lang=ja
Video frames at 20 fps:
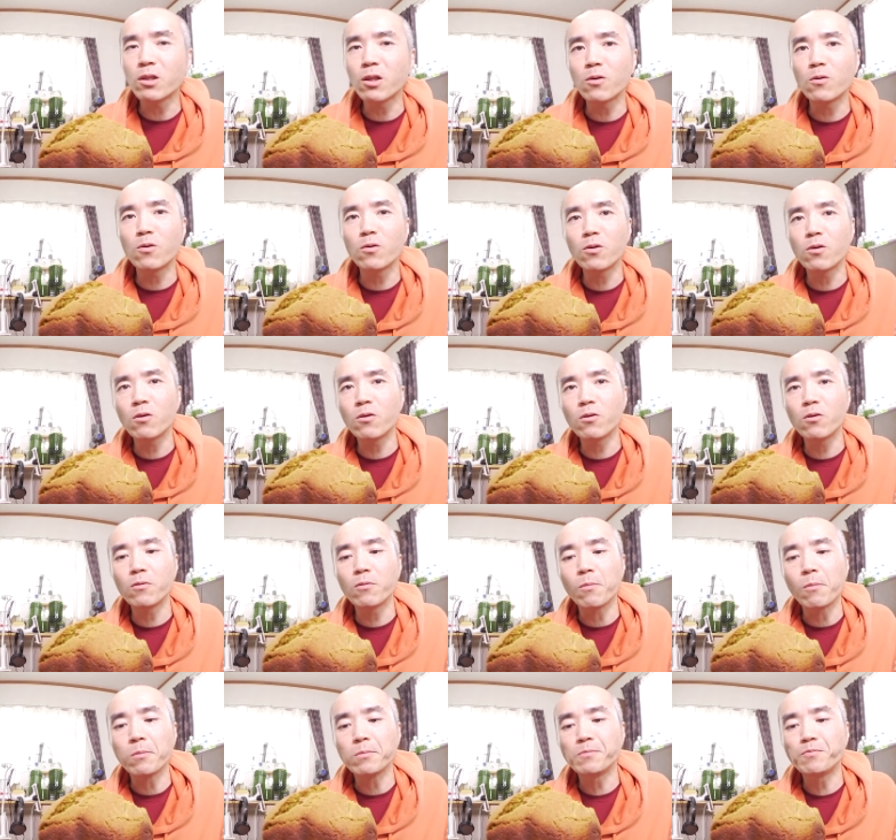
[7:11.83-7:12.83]
たほど
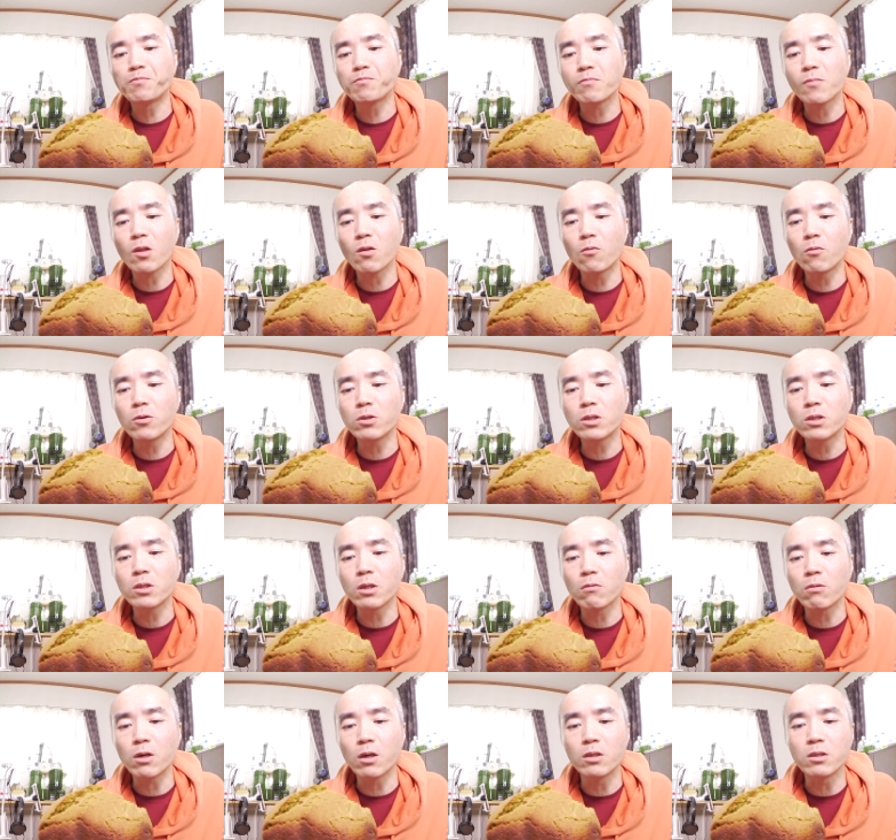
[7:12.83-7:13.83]
美味し
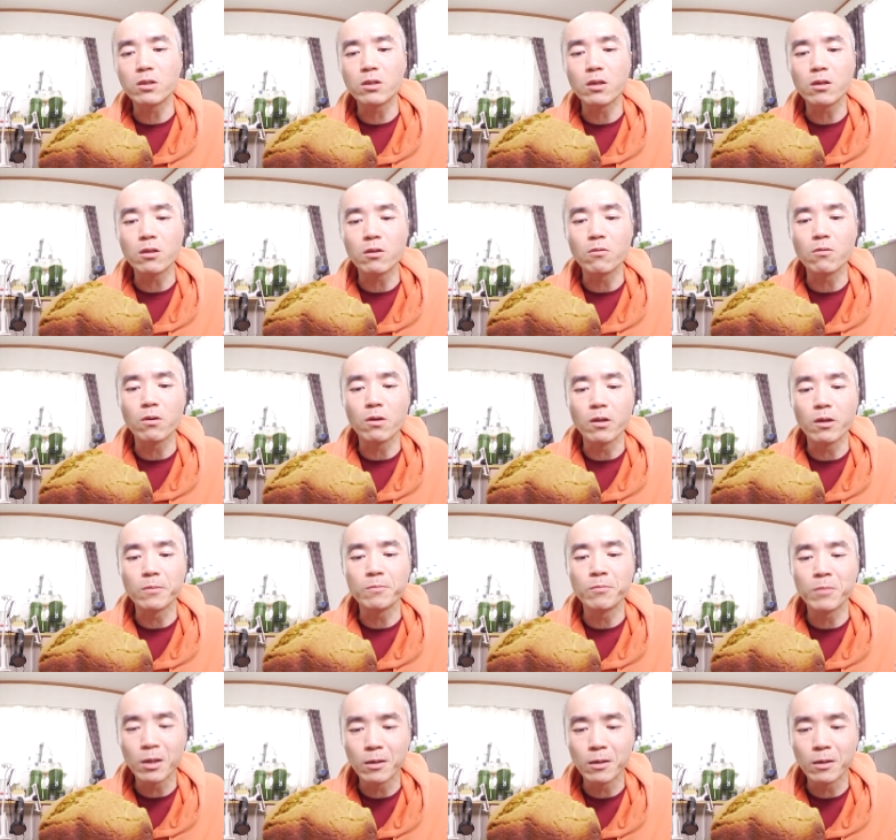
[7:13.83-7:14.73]
さを感じないっていうのかな